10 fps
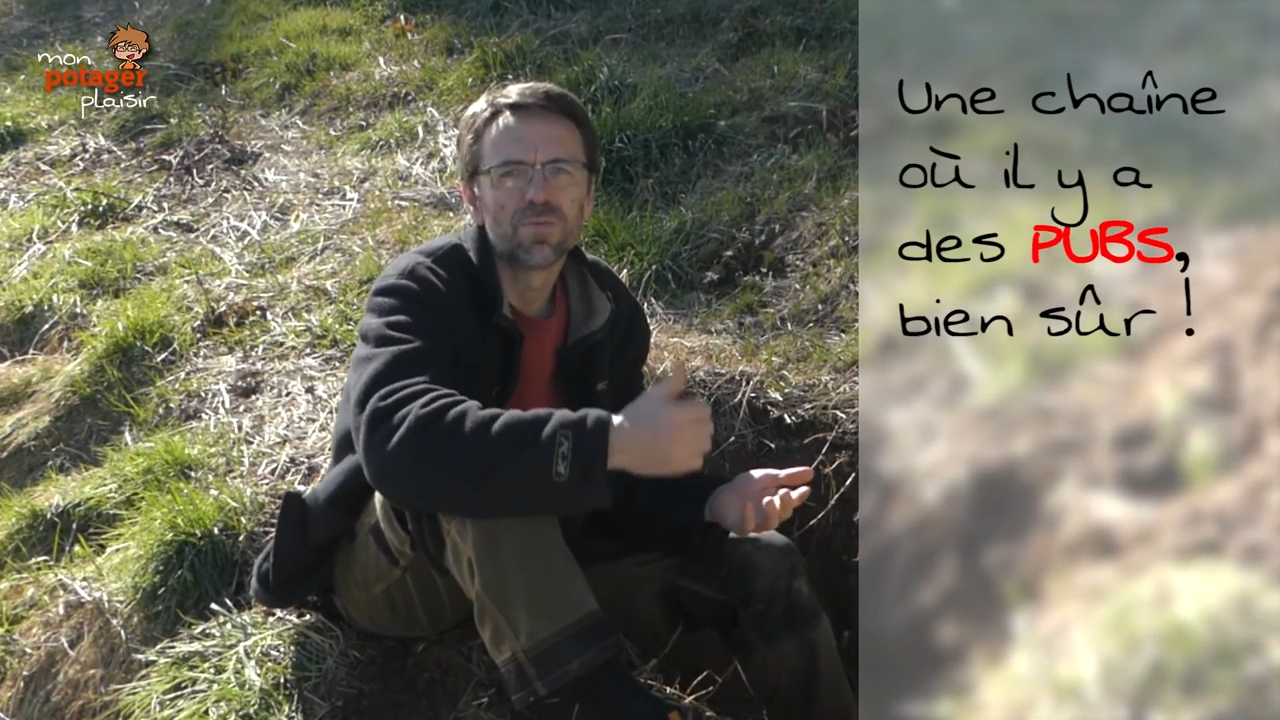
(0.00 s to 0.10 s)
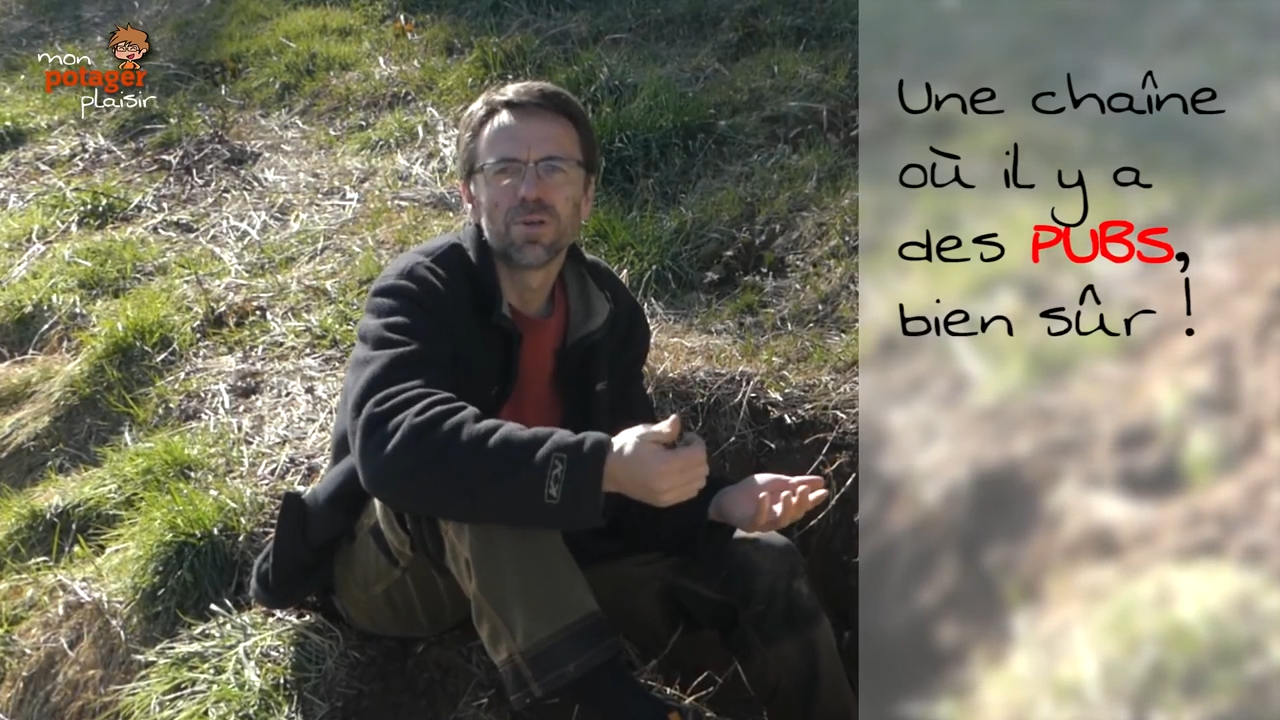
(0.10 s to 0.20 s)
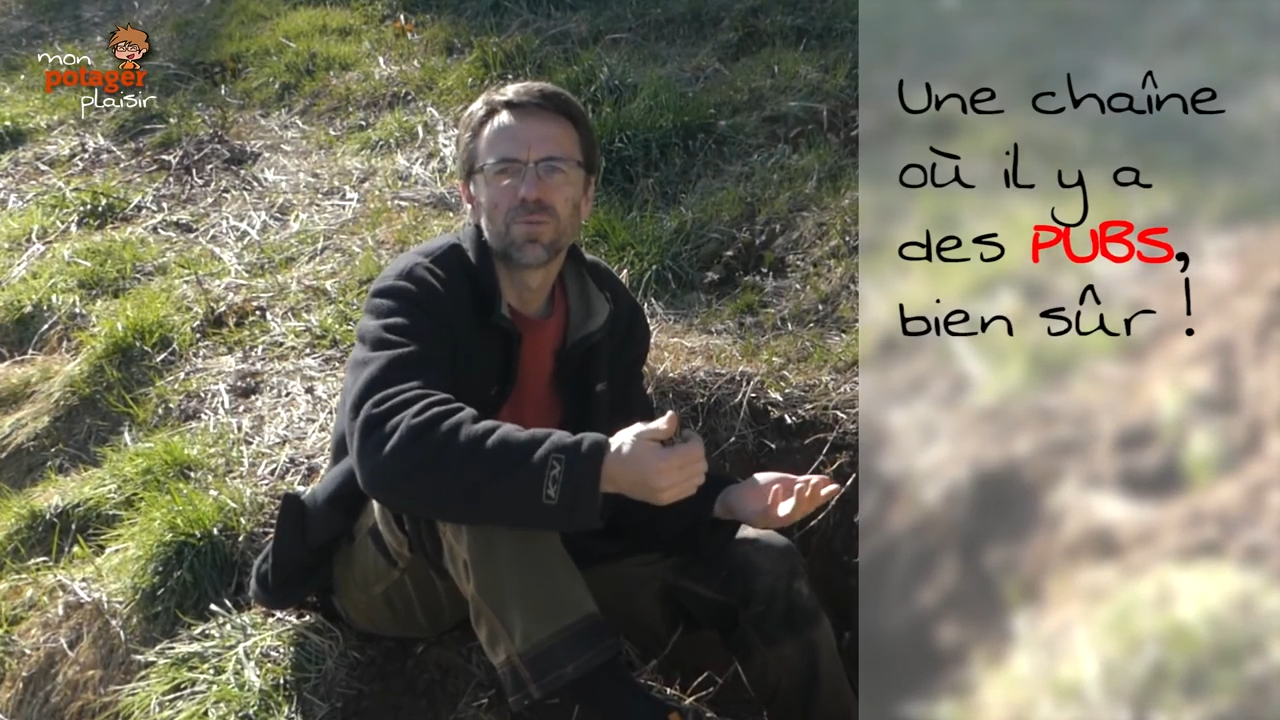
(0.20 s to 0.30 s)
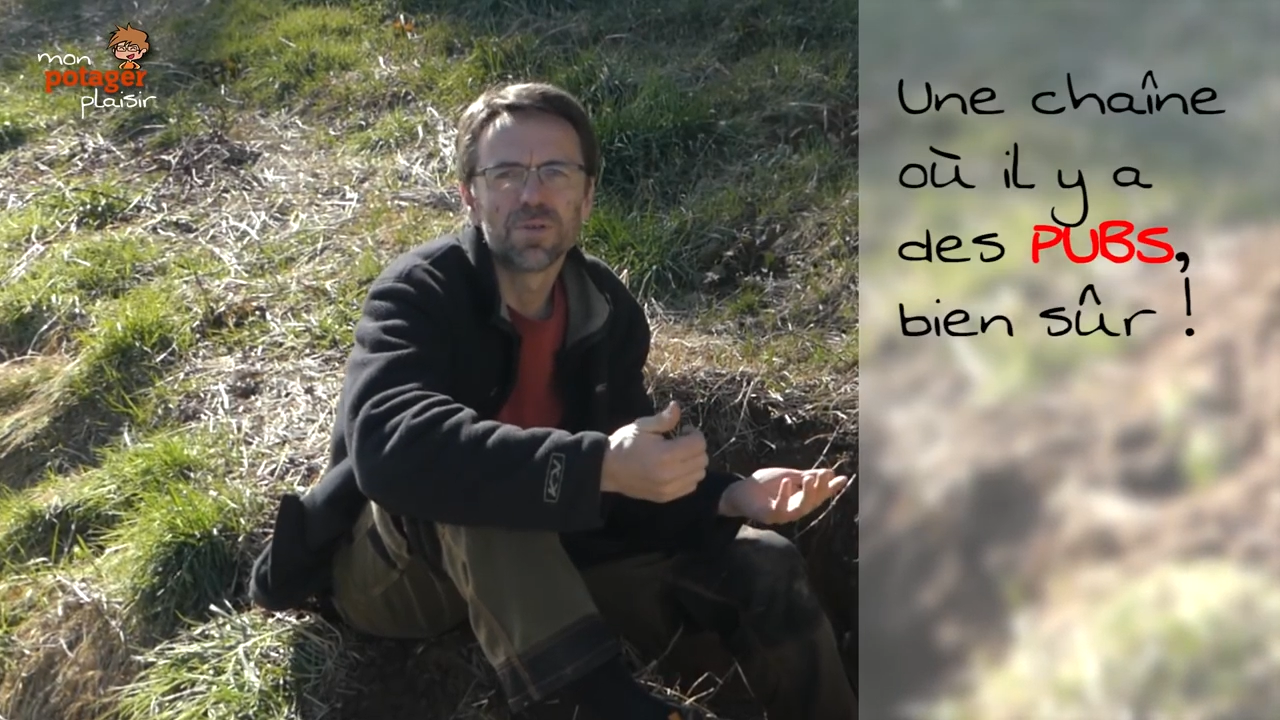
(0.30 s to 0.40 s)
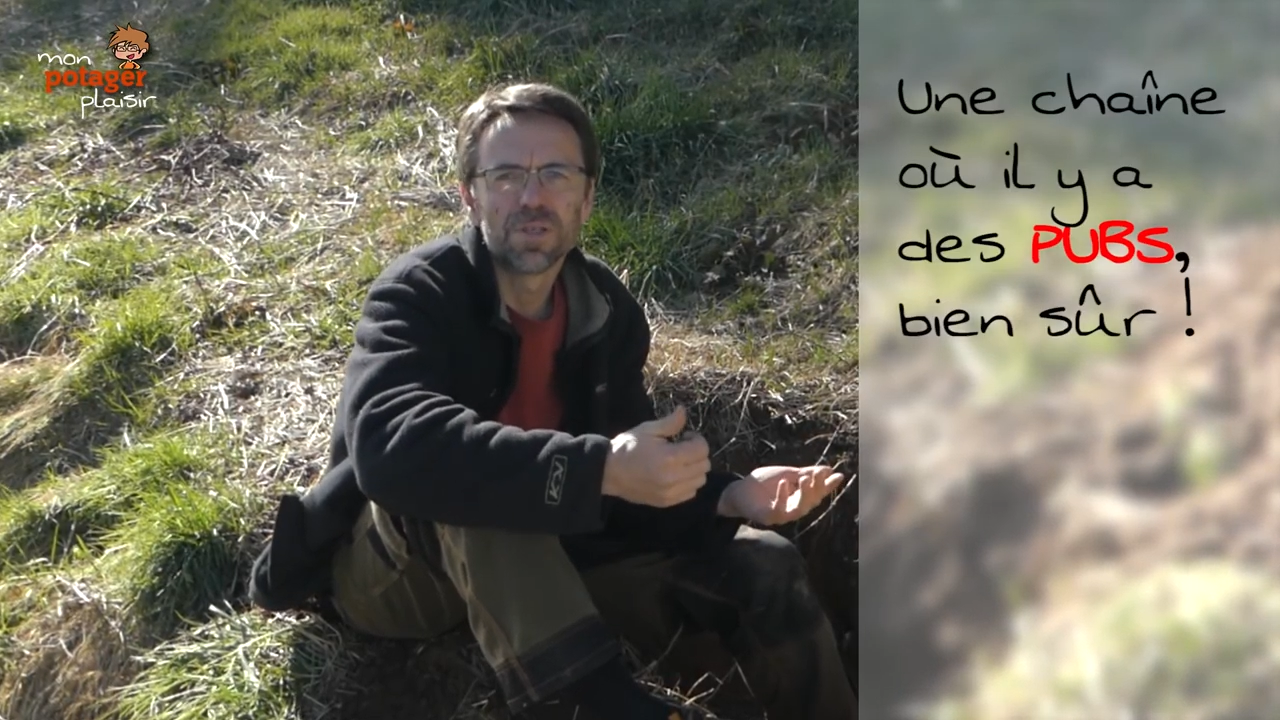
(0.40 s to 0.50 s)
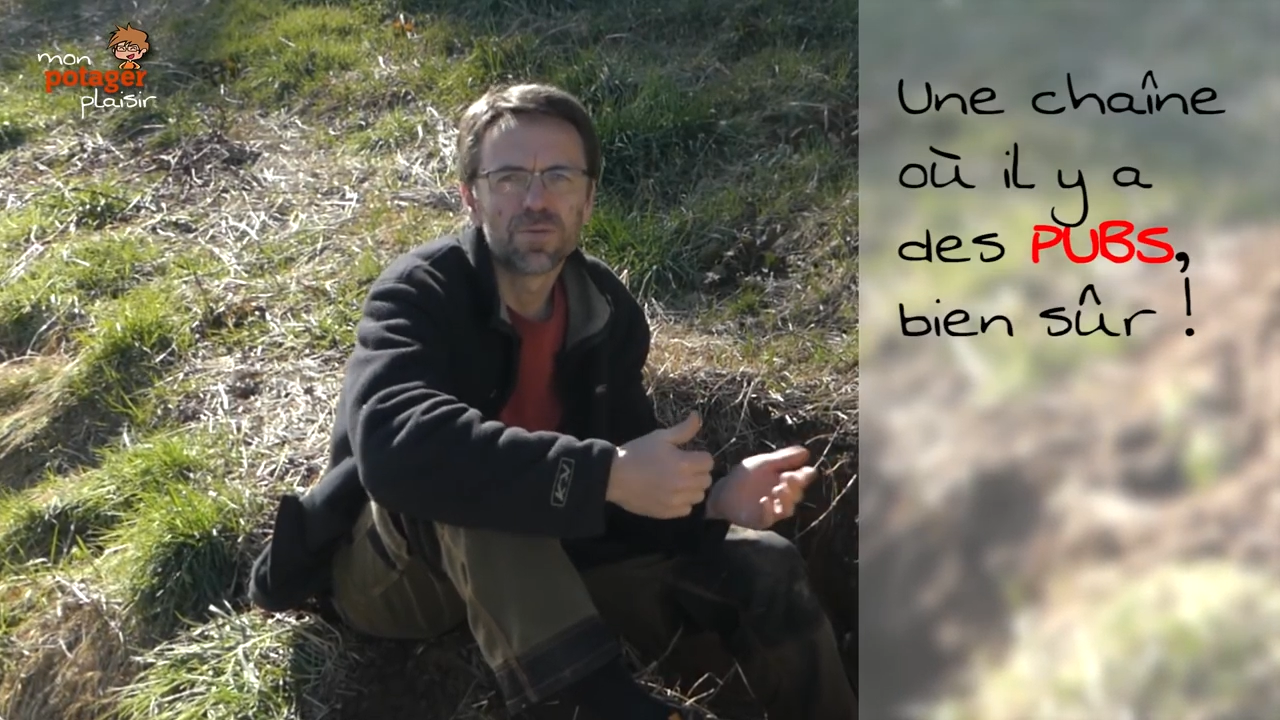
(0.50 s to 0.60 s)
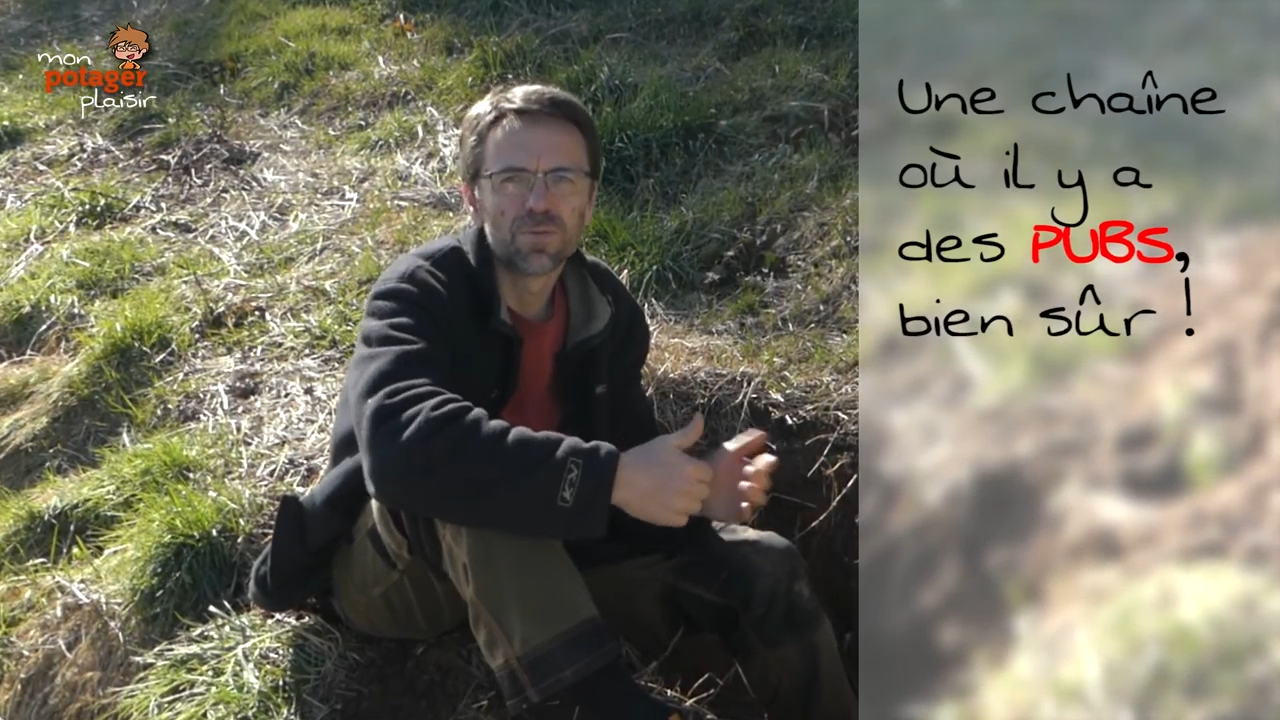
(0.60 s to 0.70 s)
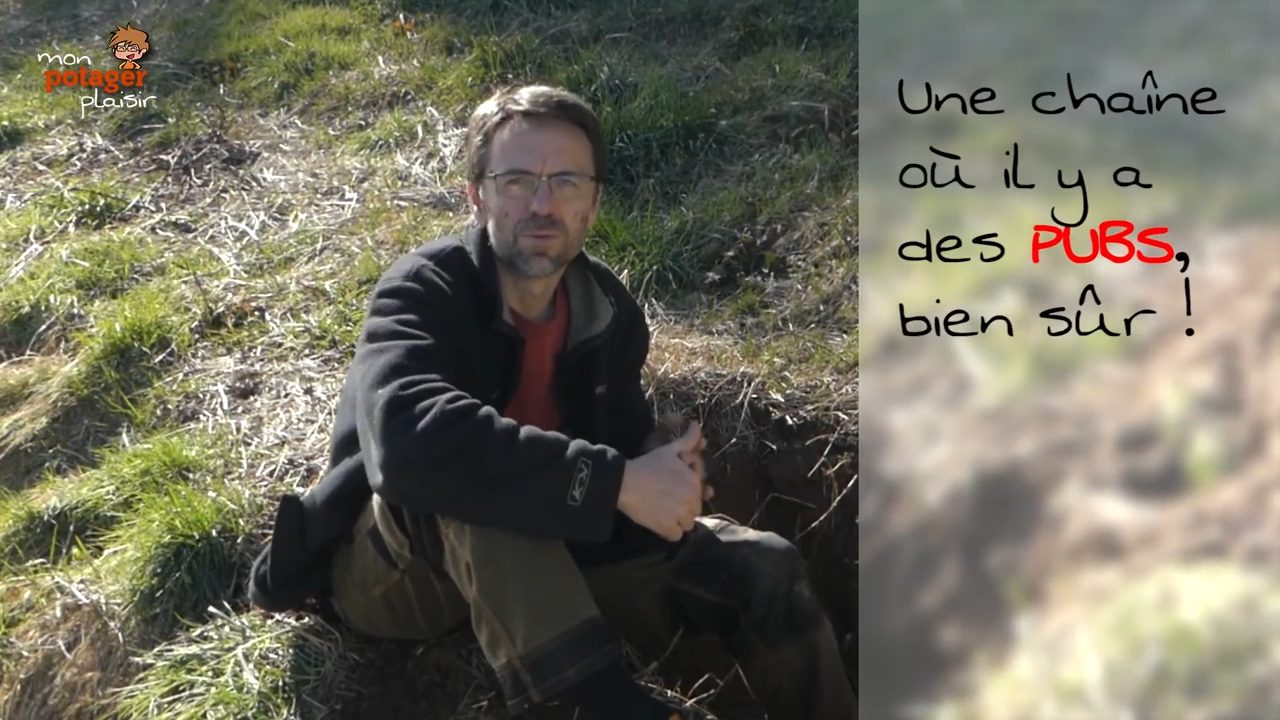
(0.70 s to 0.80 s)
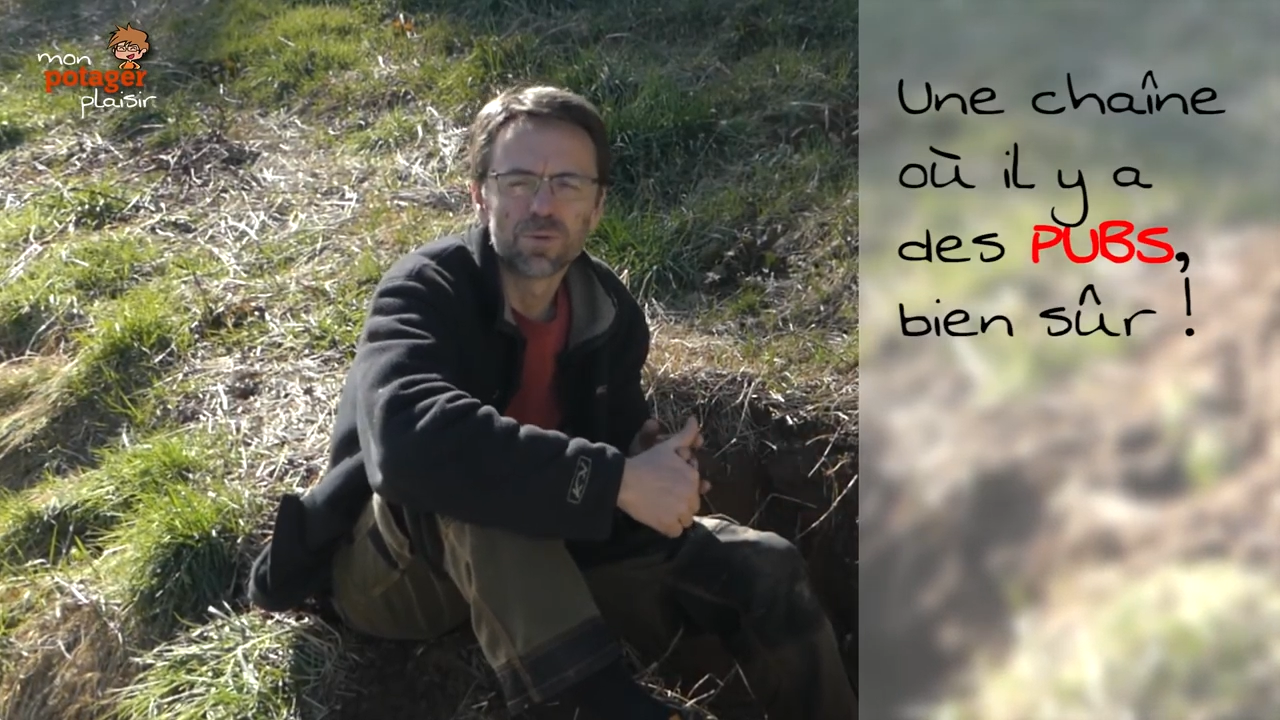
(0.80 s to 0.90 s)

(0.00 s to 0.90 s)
vous l'imposer à vous.